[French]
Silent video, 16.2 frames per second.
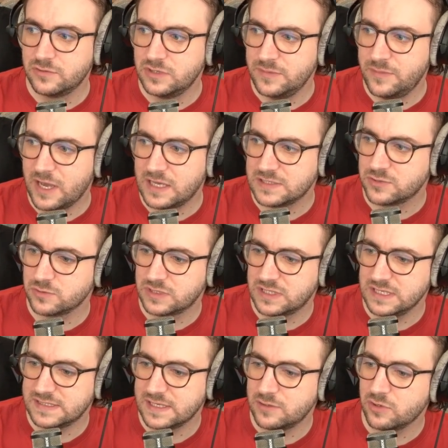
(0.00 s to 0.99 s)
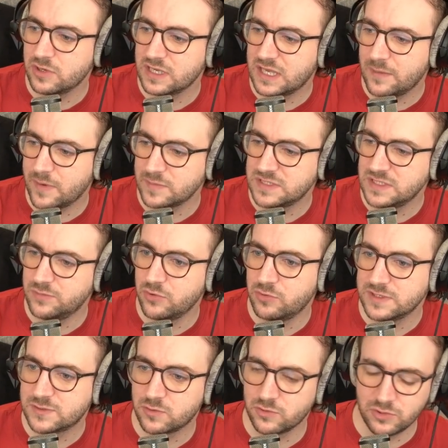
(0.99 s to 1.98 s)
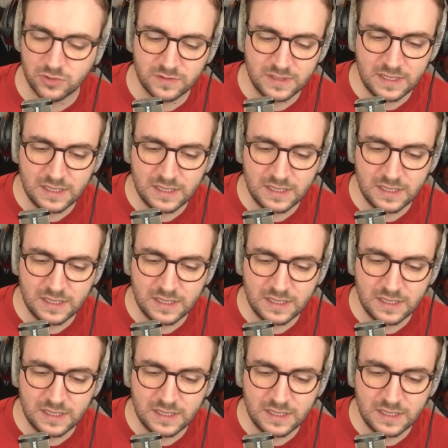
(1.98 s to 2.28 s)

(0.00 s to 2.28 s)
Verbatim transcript: de Libération qui essaie de récap un petit peu où est-ce qu'on en